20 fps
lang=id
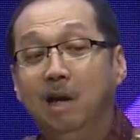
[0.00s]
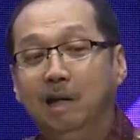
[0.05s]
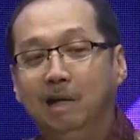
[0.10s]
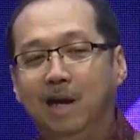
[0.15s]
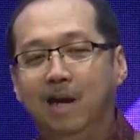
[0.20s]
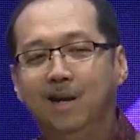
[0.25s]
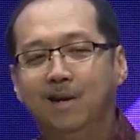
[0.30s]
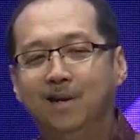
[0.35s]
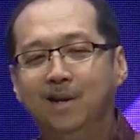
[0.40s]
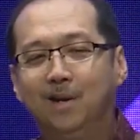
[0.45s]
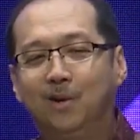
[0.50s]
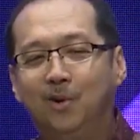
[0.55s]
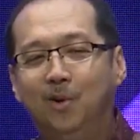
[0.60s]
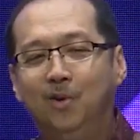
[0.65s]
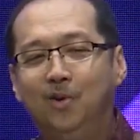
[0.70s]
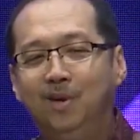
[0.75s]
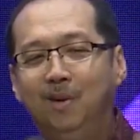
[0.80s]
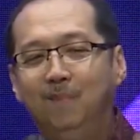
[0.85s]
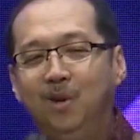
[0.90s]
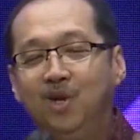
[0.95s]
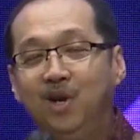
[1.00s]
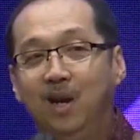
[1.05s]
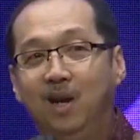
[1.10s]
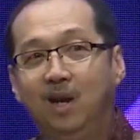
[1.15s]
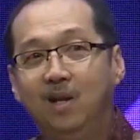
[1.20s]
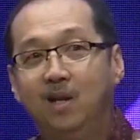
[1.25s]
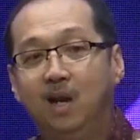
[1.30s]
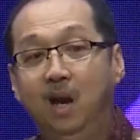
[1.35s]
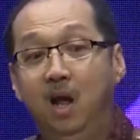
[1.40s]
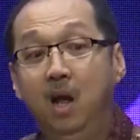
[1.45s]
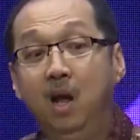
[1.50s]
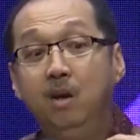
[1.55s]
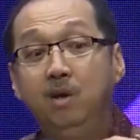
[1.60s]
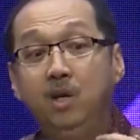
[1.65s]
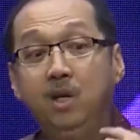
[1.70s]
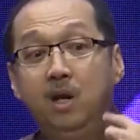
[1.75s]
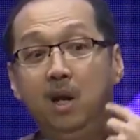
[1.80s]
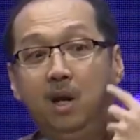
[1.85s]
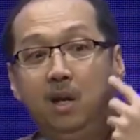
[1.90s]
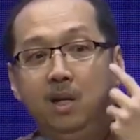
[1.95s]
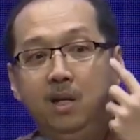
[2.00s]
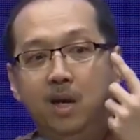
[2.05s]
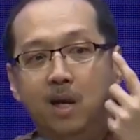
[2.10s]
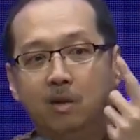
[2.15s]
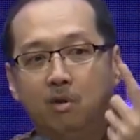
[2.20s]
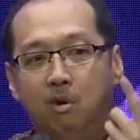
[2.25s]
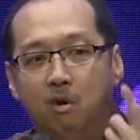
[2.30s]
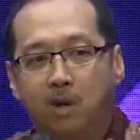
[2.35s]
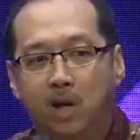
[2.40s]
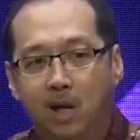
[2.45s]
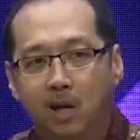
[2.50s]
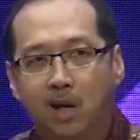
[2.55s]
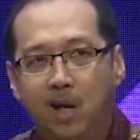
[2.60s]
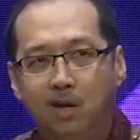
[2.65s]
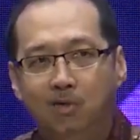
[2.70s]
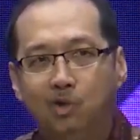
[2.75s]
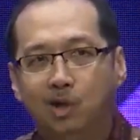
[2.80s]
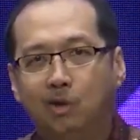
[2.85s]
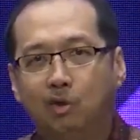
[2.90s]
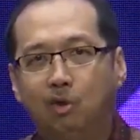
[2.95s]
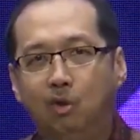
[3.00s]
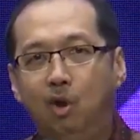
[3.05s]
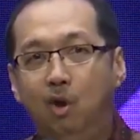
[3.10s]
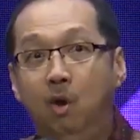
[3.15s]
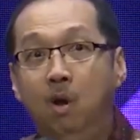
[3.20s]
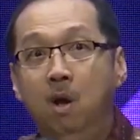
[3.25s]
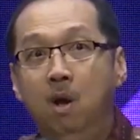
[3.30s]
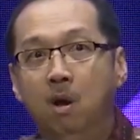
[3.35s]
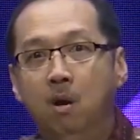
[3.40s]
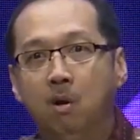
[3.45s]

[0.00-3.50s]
karena rohnya menyala-nyala, dia lihat orang lain tertolong.